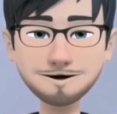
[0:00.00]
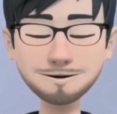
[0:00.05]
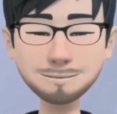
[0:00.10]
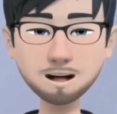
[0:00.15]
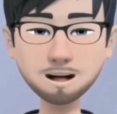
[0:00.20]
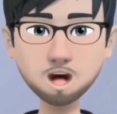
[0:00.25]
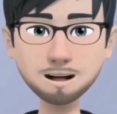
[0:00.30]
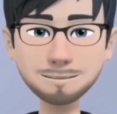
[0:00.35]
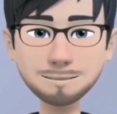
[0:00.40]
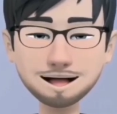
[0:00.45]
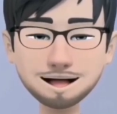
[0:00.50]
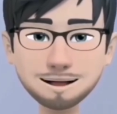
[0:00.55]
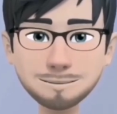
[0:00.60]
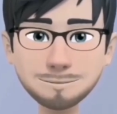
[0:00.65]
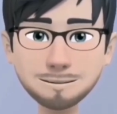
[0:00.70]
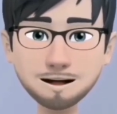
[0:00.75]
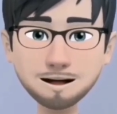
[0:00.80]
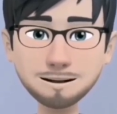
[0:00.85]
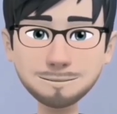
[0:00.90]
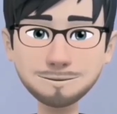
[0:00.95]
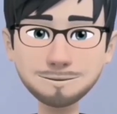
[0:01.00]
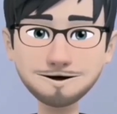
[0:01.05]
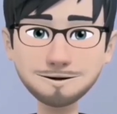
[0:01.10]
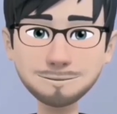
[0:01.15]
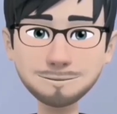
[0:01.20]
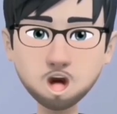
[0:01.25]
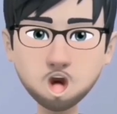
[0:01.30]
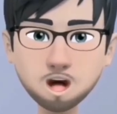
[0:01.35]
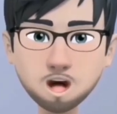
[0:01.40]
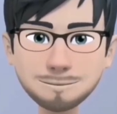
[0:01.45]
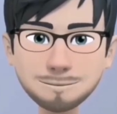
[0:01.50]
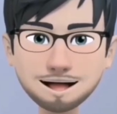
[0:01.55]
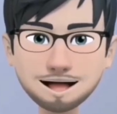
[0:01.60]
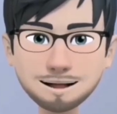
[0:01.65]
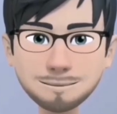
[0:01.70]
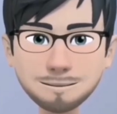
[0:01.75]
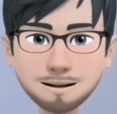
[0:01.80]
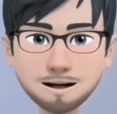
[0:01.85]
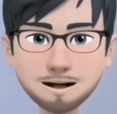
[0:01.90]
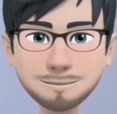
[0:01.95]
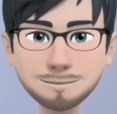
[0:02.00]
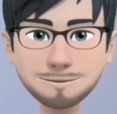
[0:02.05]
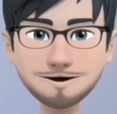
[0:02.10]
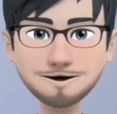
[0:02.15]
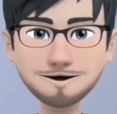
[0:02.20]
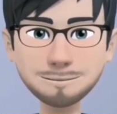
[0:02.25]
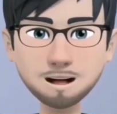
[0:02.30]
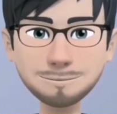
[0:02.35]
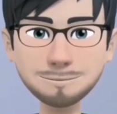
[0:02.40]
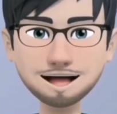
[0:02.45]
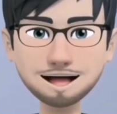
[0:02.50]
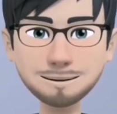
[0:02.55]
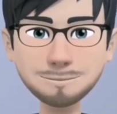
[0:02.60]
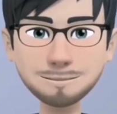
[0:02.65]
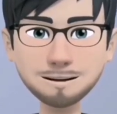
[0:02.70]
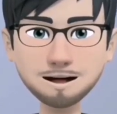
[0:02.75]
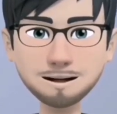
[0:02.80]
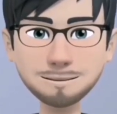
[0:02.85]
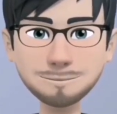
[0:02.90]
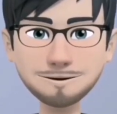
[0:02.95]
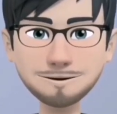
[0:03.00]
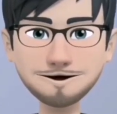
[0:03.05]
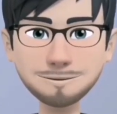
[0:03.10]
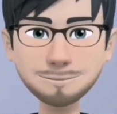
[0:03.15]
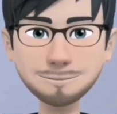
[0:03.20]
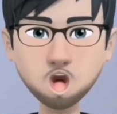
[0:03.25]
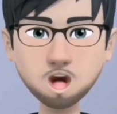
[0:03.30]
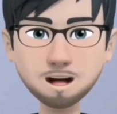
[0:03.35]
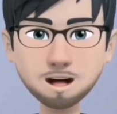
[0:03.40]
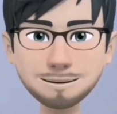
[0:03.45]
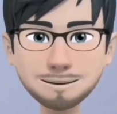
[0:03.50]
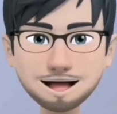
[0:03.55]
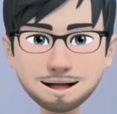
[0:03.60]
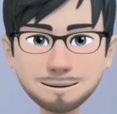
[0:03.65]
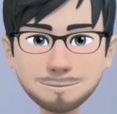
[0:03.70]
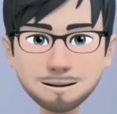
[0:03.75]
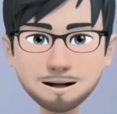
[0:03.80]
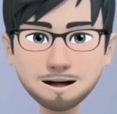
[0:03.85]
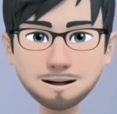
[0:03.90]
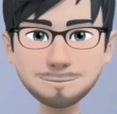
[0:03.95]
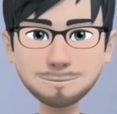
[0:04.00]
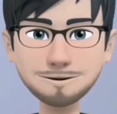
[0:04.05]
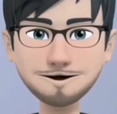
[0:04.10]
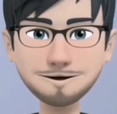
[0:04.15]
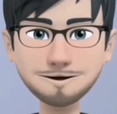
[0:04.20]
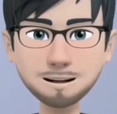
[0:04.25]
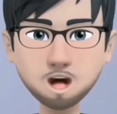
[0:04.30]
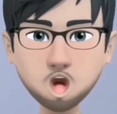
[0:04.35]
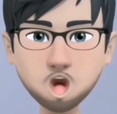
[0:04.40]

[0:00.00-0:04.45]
نضيف 3 سيسي نورمال سلاين راح يصير عندنا 20 ملغرام لكل